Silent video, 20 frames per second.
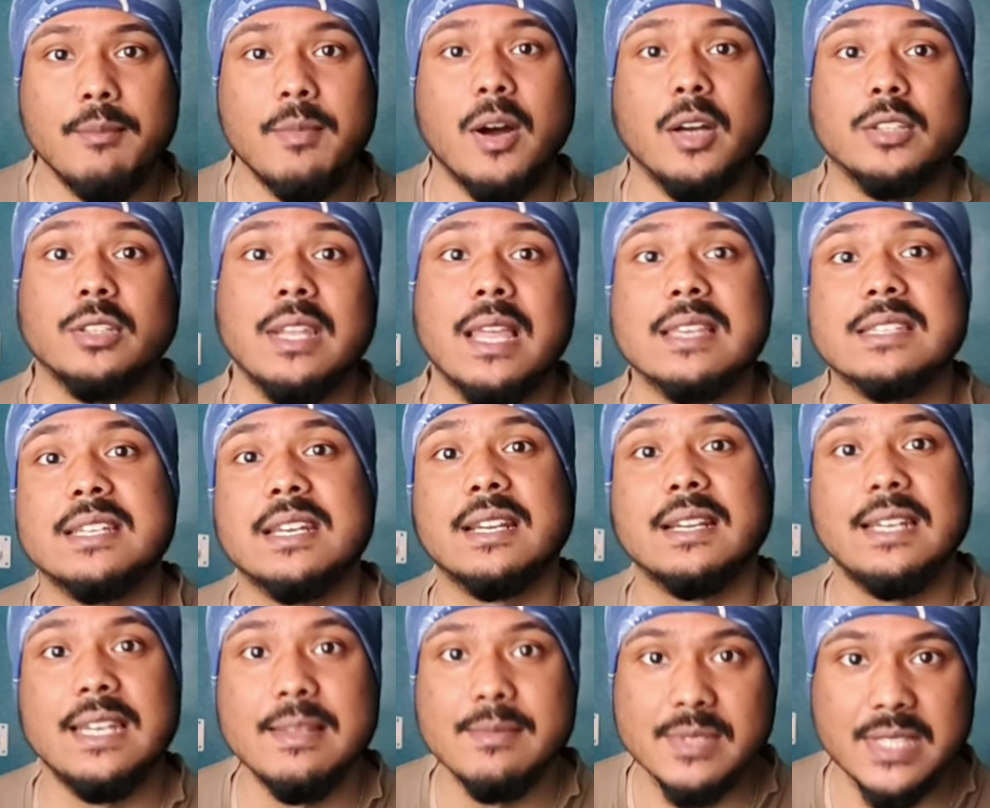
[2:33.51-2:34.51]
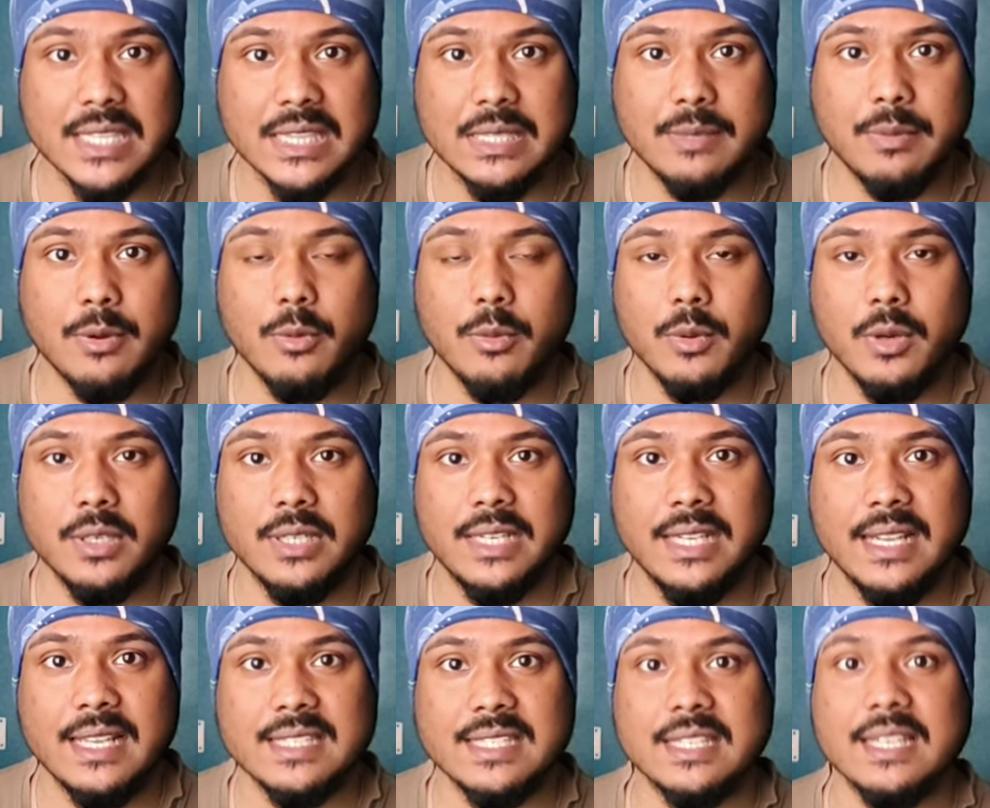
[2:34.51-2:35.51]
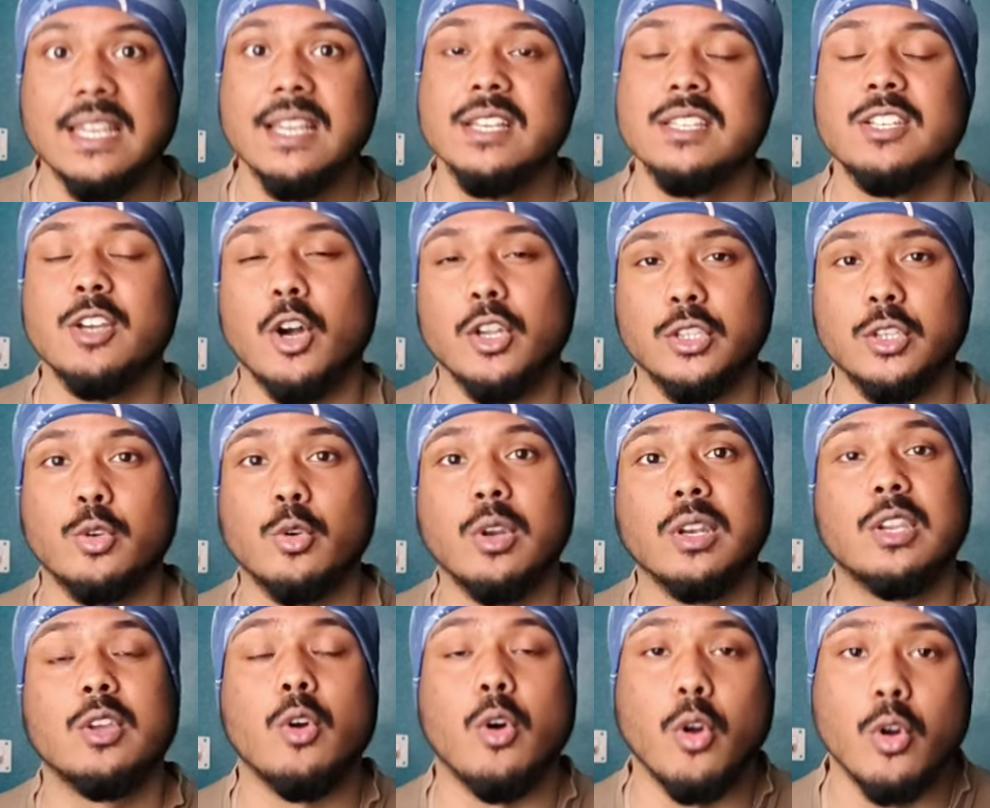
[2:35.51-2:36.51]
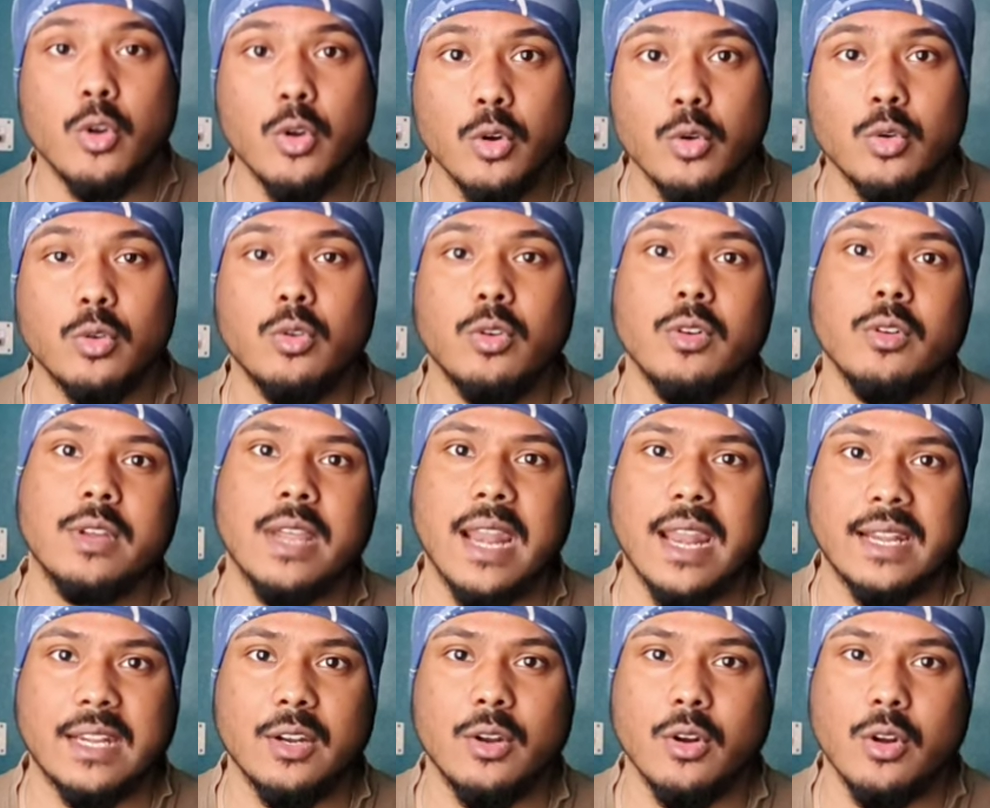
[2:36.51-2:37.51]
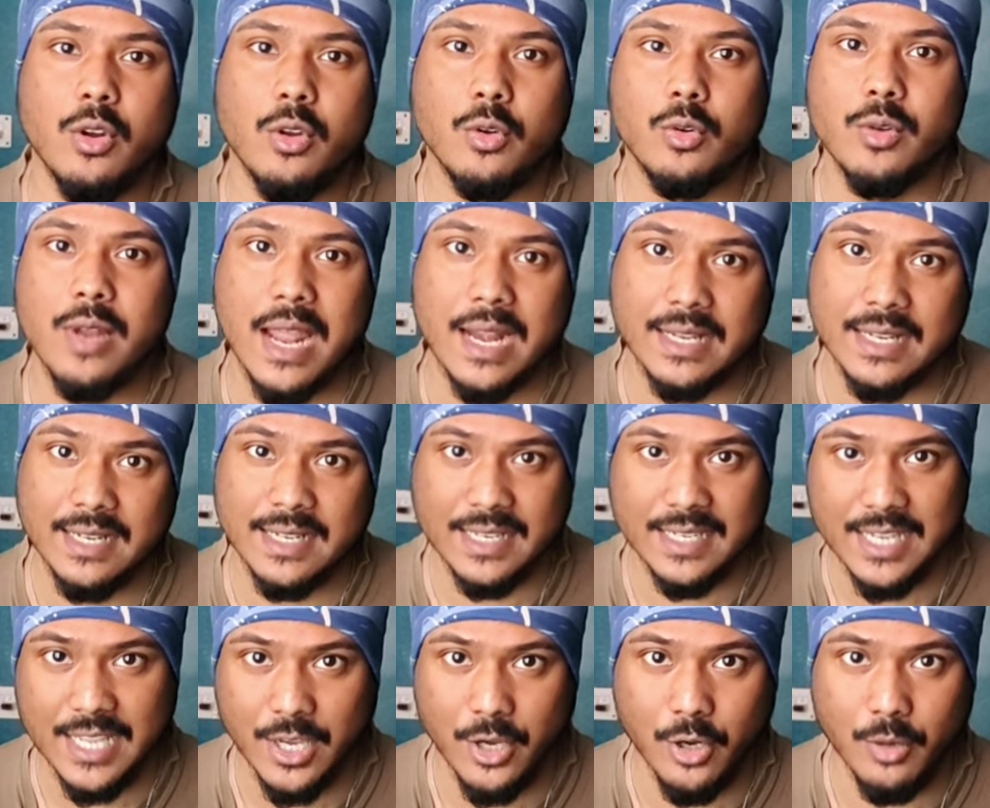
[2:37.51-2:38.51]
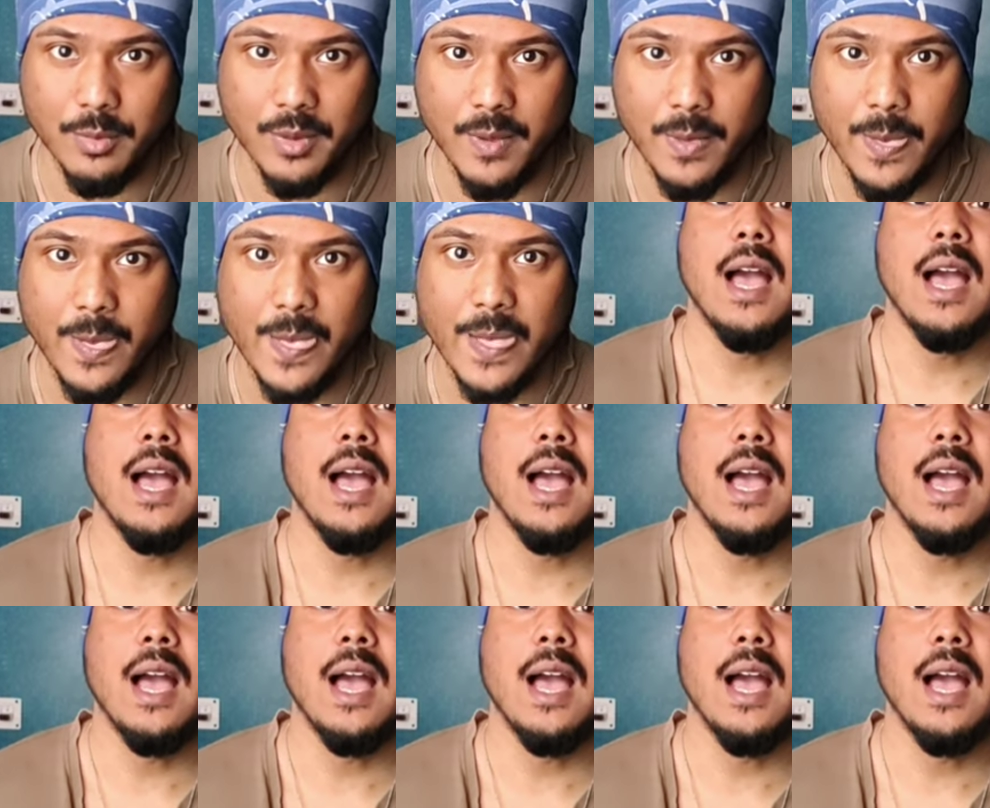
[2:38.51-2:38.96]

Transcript: বা হয়তো লাস্টের গ্লিন্স দেখতে পাবো ঠিক আছে যে হয়তো কলকি অন্য কোনো ক্যারেক্টার অন্য কোনো অ্যাক্টারকে নেওয়া হবে